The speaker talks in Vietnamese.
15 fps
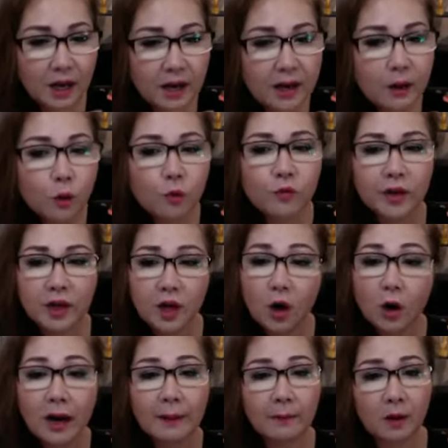Khi quý vị
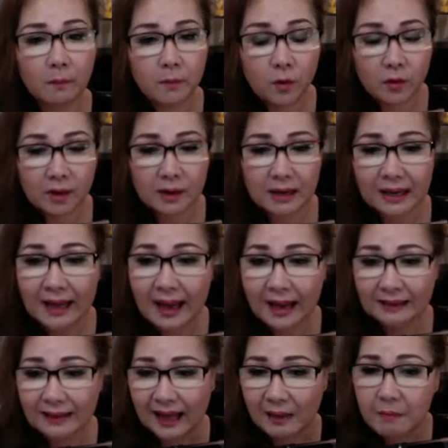ngồi làm computer
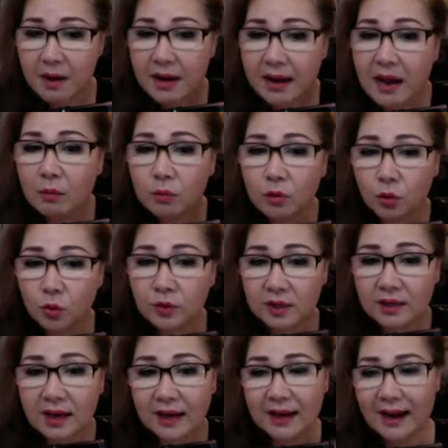căng thẳng, bên đây ông chủ
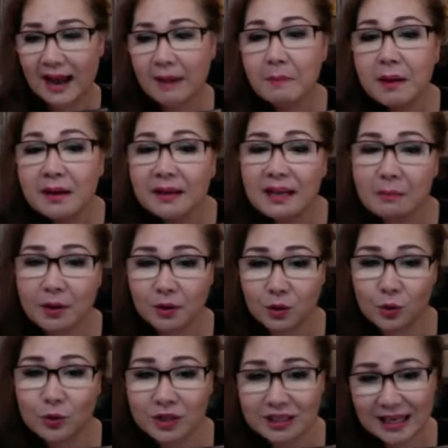chửi ra rã, bên kia bà
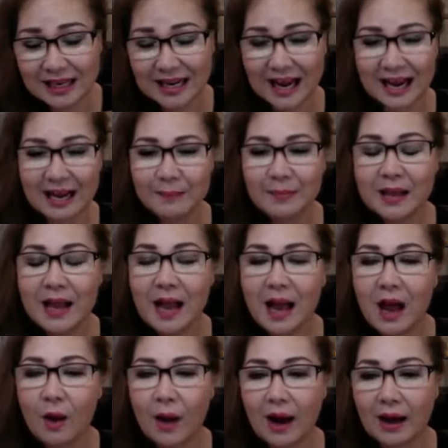chủ chửi ra rã,
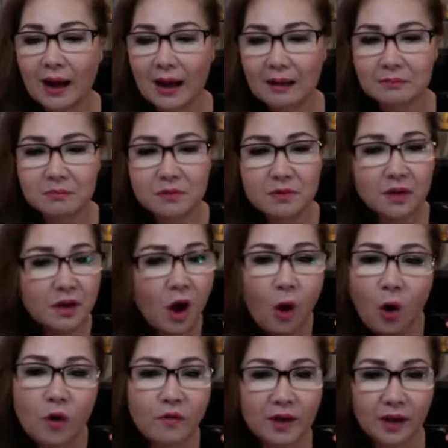hoặc là
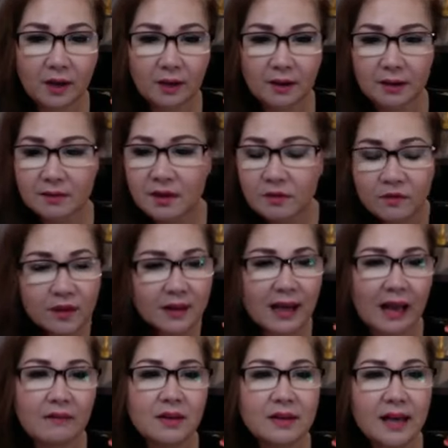hối việc, nhân viên
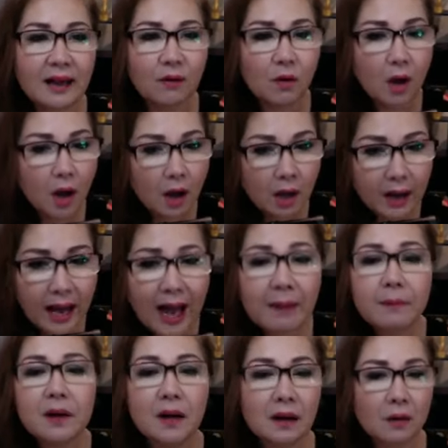cãi với nhau,
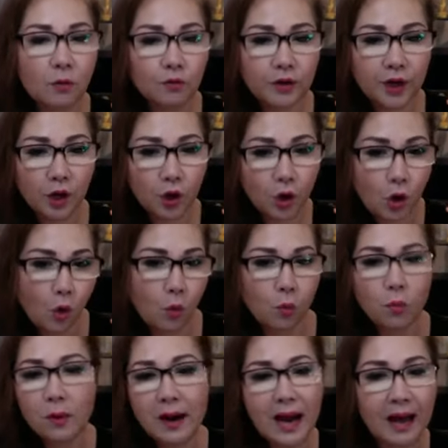áp lực công việc
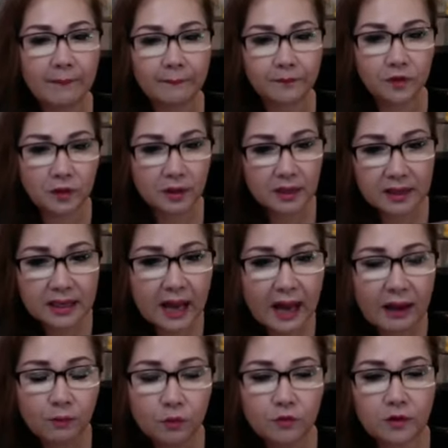cũng làm cho cái
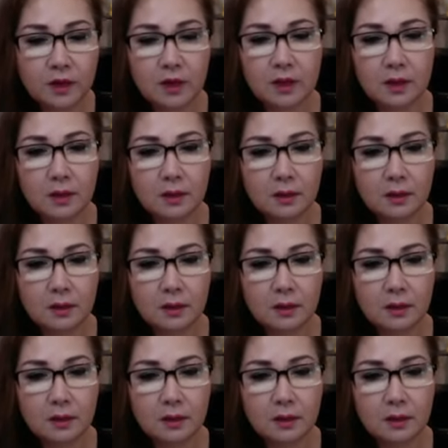da quý vị,